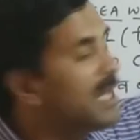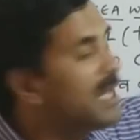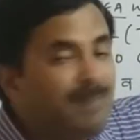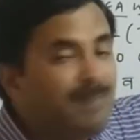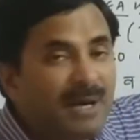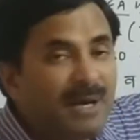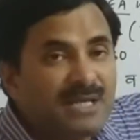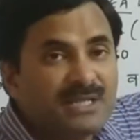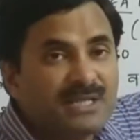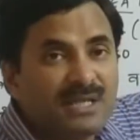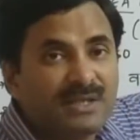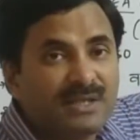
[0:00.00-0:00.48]
नहीं
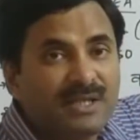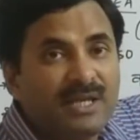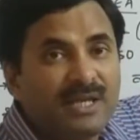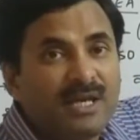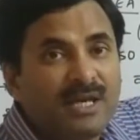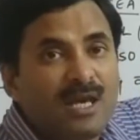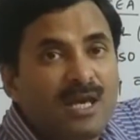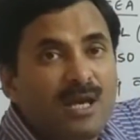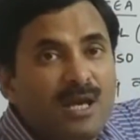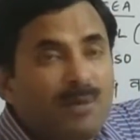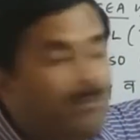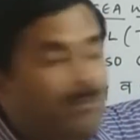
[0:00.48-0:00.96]
पाए जाते
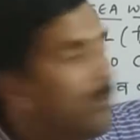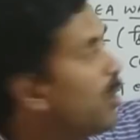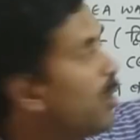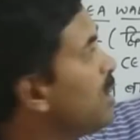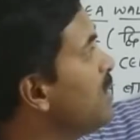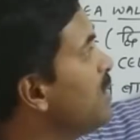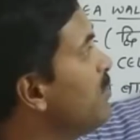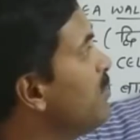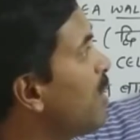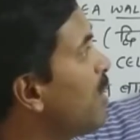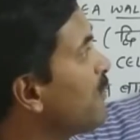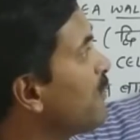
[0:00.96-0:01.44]
हैं
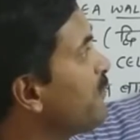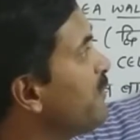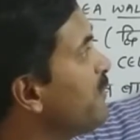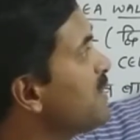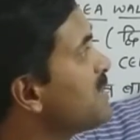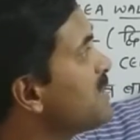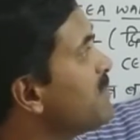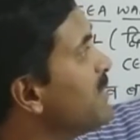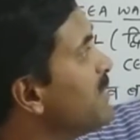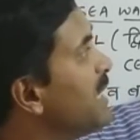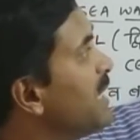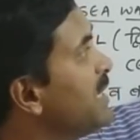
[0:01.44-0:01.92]

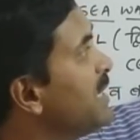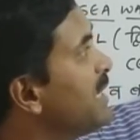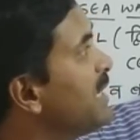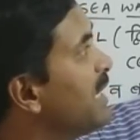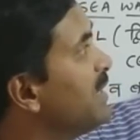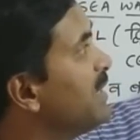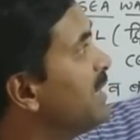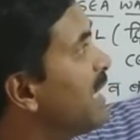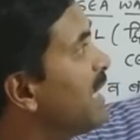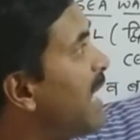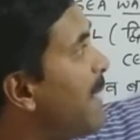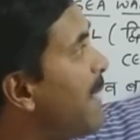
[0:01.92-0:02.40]
पॉलीमॉर्फिज्म इनके
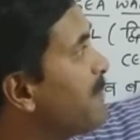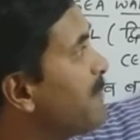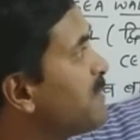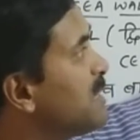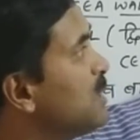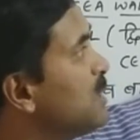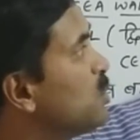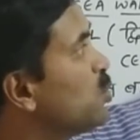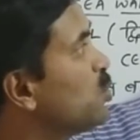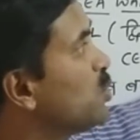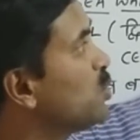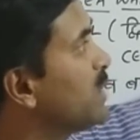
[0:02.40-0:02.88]
अंदर
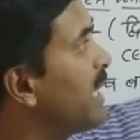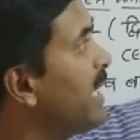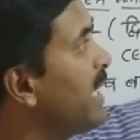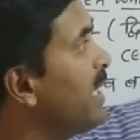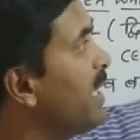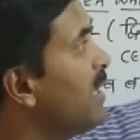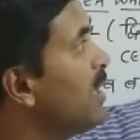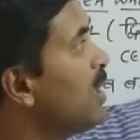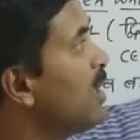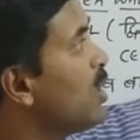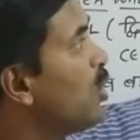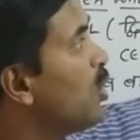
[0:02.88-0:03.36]
एबसेंट होता
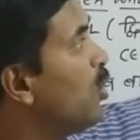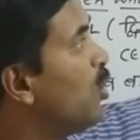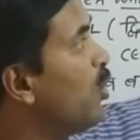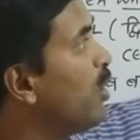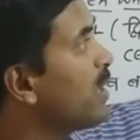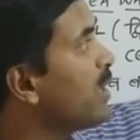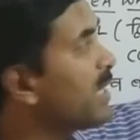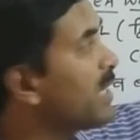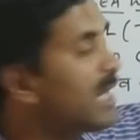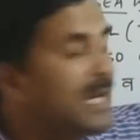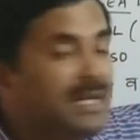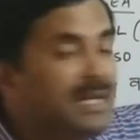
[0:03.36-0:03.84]
है
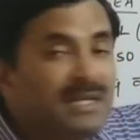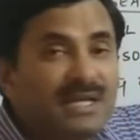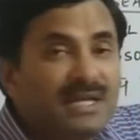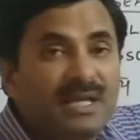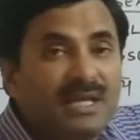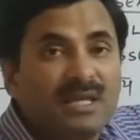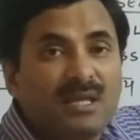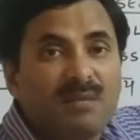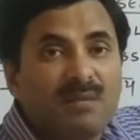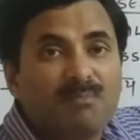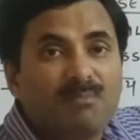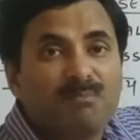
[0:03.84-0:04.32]
और इनके
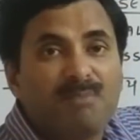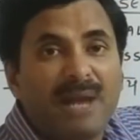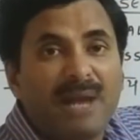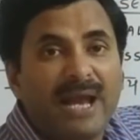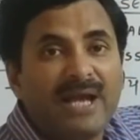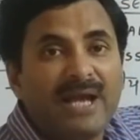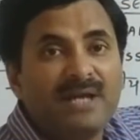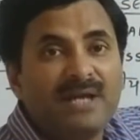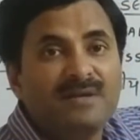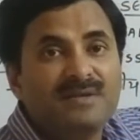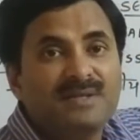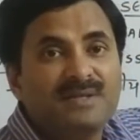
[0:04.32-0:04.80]
अंदर
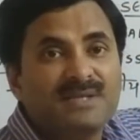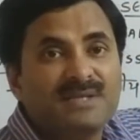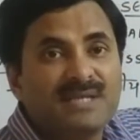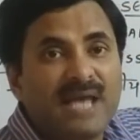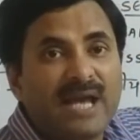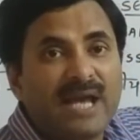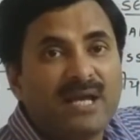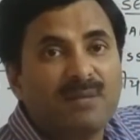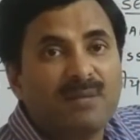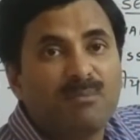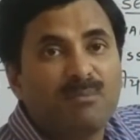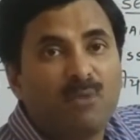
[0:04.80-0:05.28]
ब्लाइंड
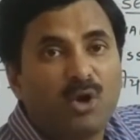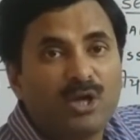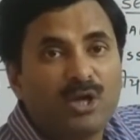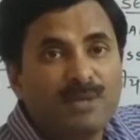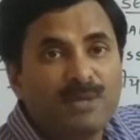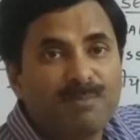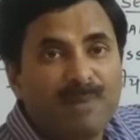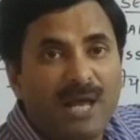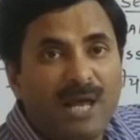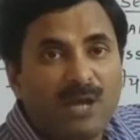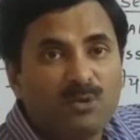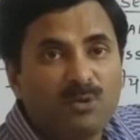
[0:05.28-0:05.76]
सेक
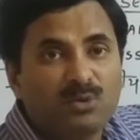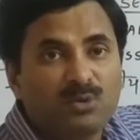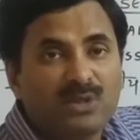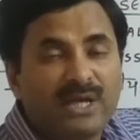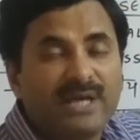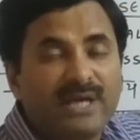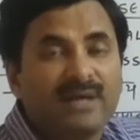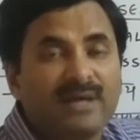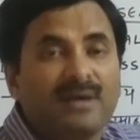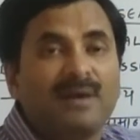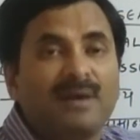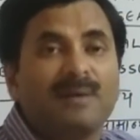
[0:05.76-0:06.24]
बॉडी प्लान
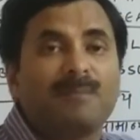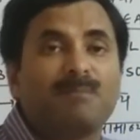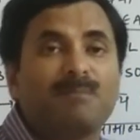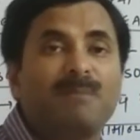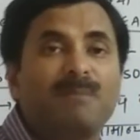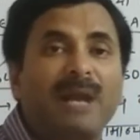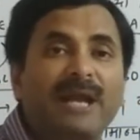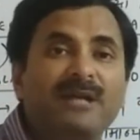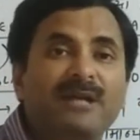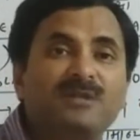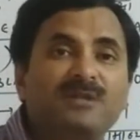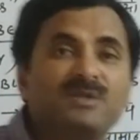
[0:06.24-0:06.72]
होता है
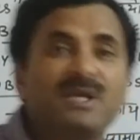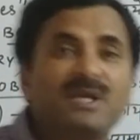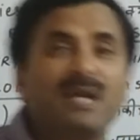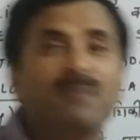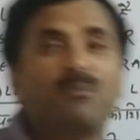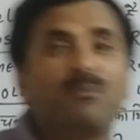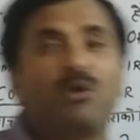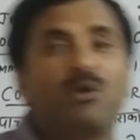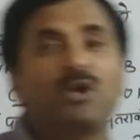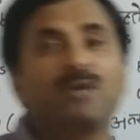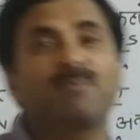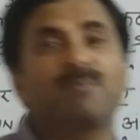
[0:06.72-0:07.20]
ब्लाइंड
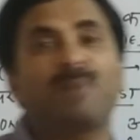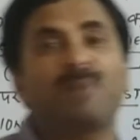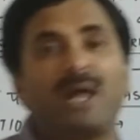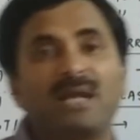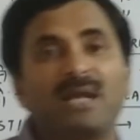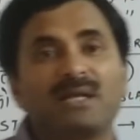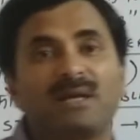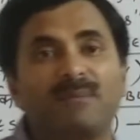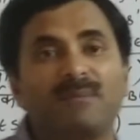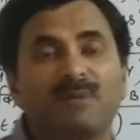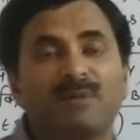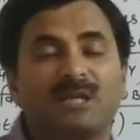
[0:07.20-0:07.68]
सेक बॉडी
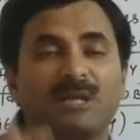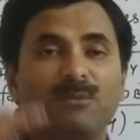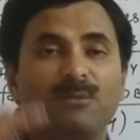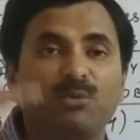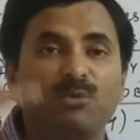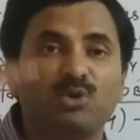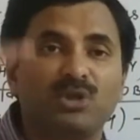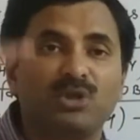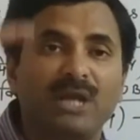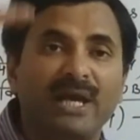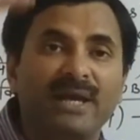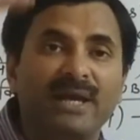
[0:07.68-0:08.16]
प्लान का मतलब
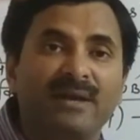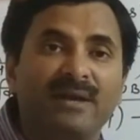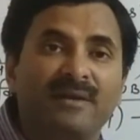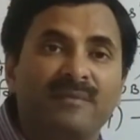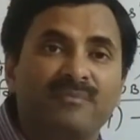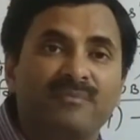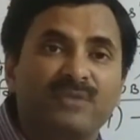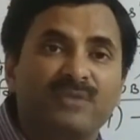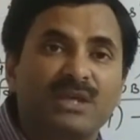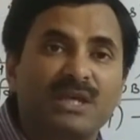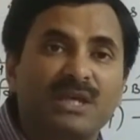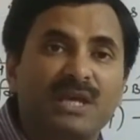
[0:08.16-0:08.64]
होता है
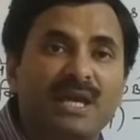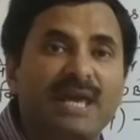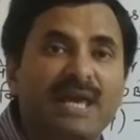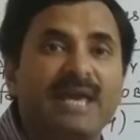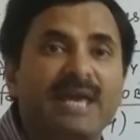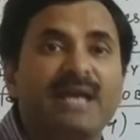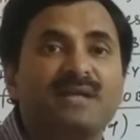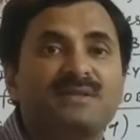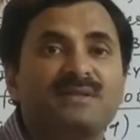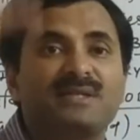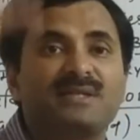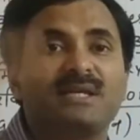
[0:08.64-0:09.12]
कि
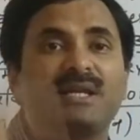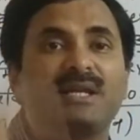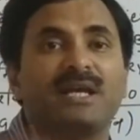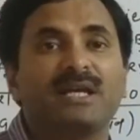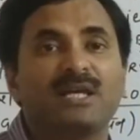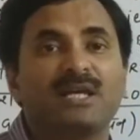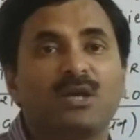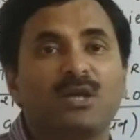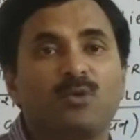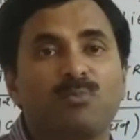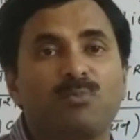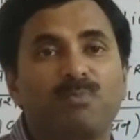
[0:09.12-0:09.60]
एक सिरे
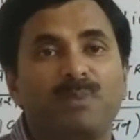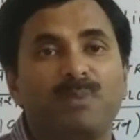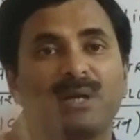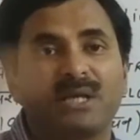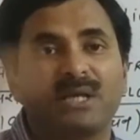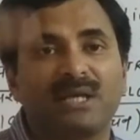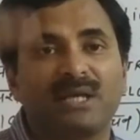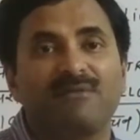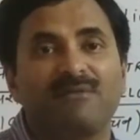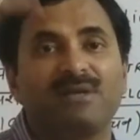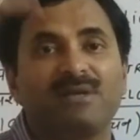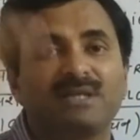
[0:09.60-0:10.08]
के ऊपर
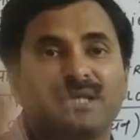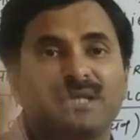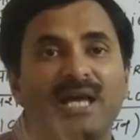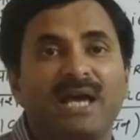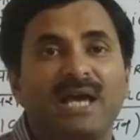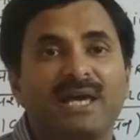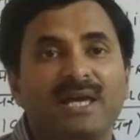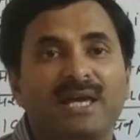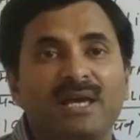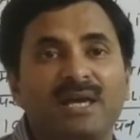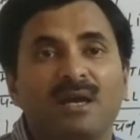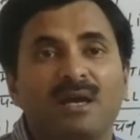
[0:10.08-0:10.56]
केवल क्या
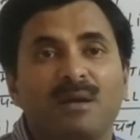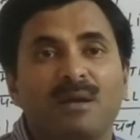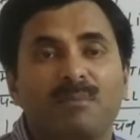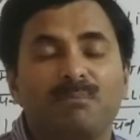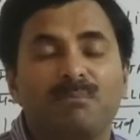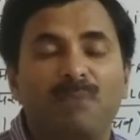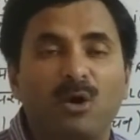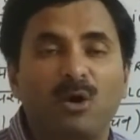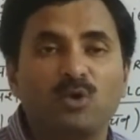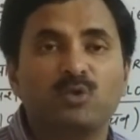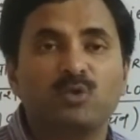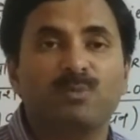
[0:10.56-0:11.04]
है
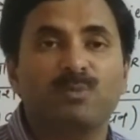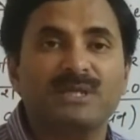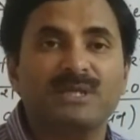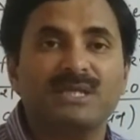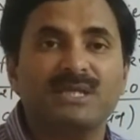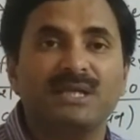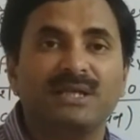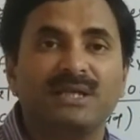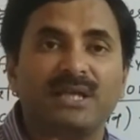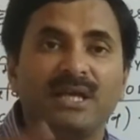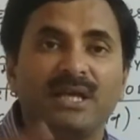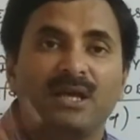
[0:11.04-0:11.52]
माउथ
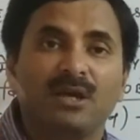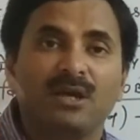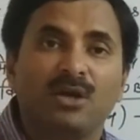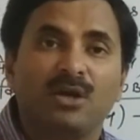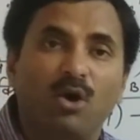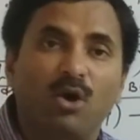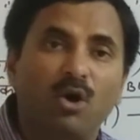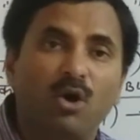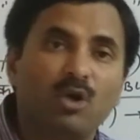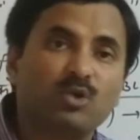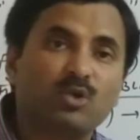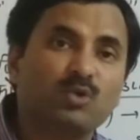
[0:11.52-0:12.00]
प्रेजेंट है
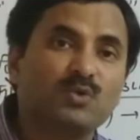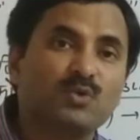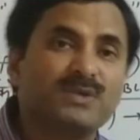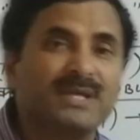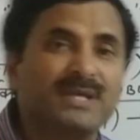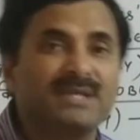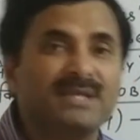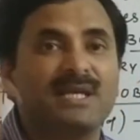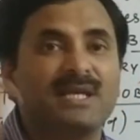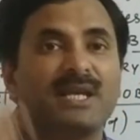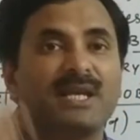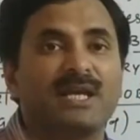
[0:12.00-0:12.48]
और
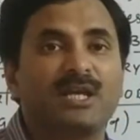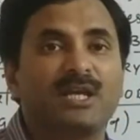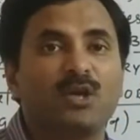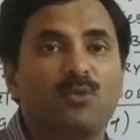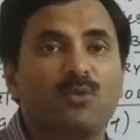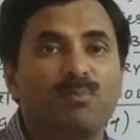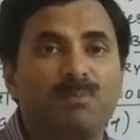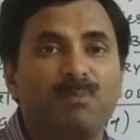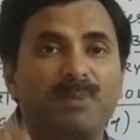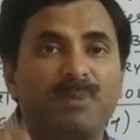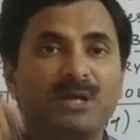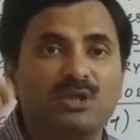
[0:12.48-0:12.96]
दूसरे सिरे के
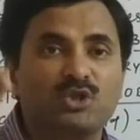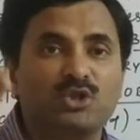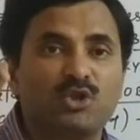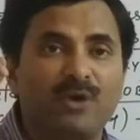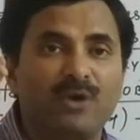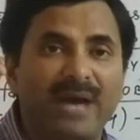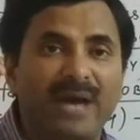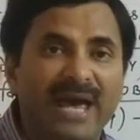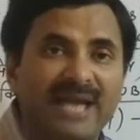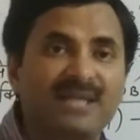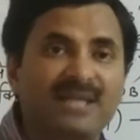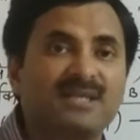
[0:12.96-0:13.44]
ऊपर
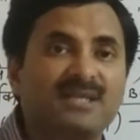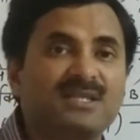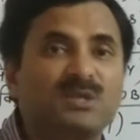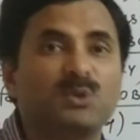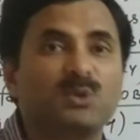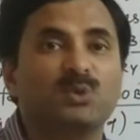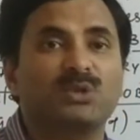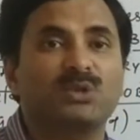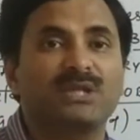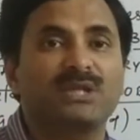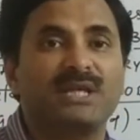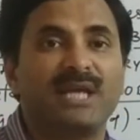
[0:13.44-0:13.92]
जो एनस
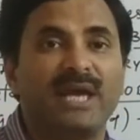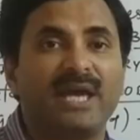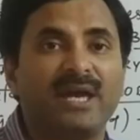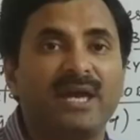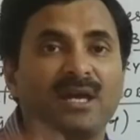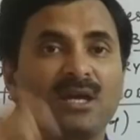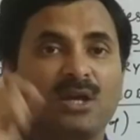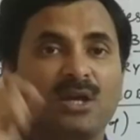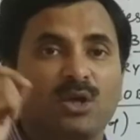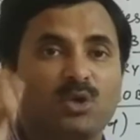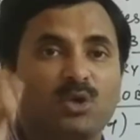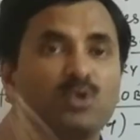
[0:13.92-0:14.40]
होती है
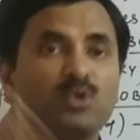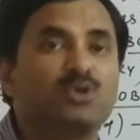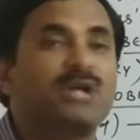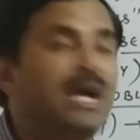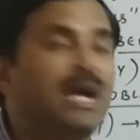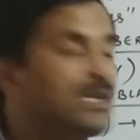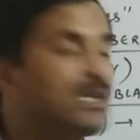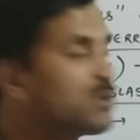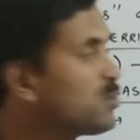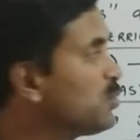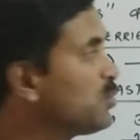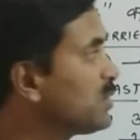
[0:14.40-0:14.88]

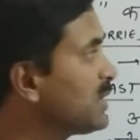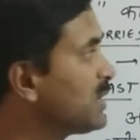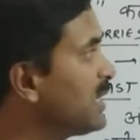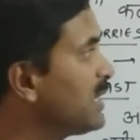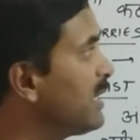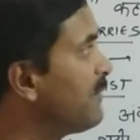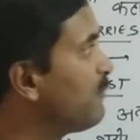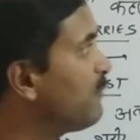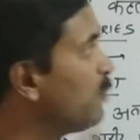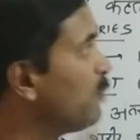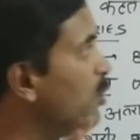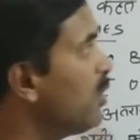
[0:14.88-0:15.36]
गुदा जो
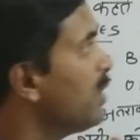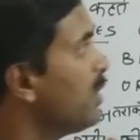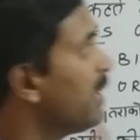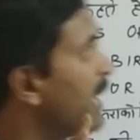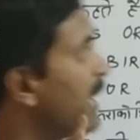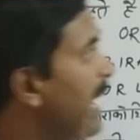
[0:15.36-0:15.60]
होती है वो